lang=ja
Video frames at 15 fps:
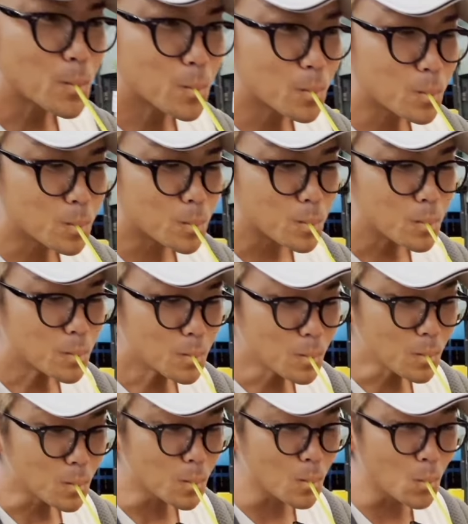てきたんですけれ
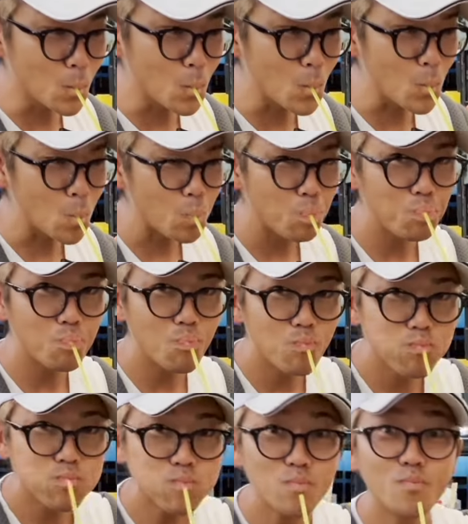ども、
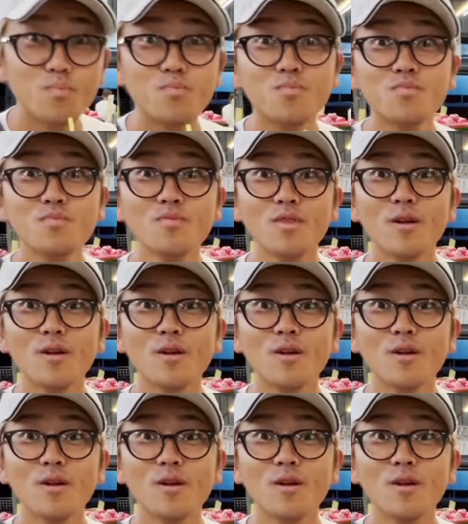えー、1歳の